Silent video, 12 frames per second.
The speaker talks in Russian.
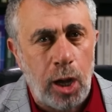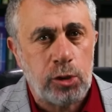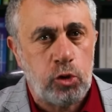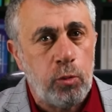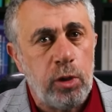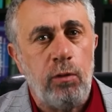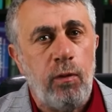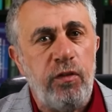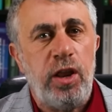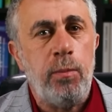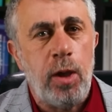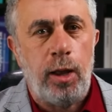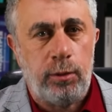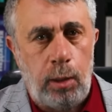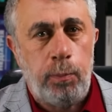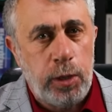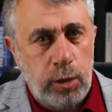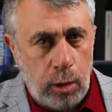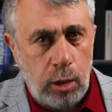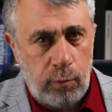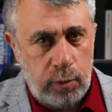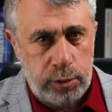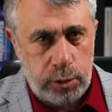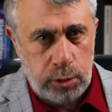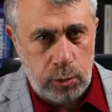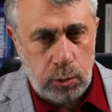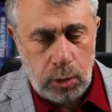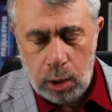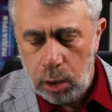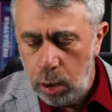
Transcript: особенно во время отопительного сезона,